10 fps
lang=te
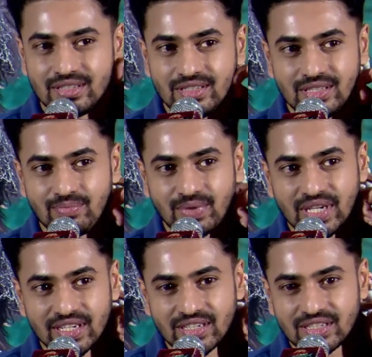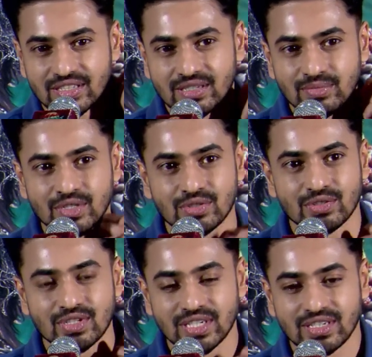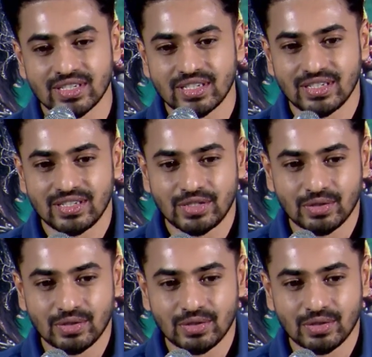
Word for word: ఈ పర్టిక్యులర్ సినిమా చూస్ చేయడానికి